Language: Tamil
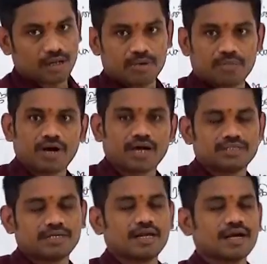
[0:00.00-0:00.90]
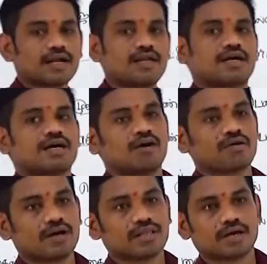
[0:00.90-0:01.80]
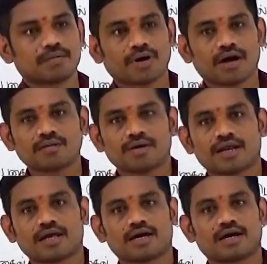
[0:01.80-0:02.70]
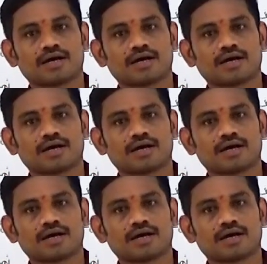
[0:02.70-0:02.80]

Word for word: நம்ம பகத்சிங் இருக்காங்க இல்லையா அவங்க அந்த பார்லிமெண்டில்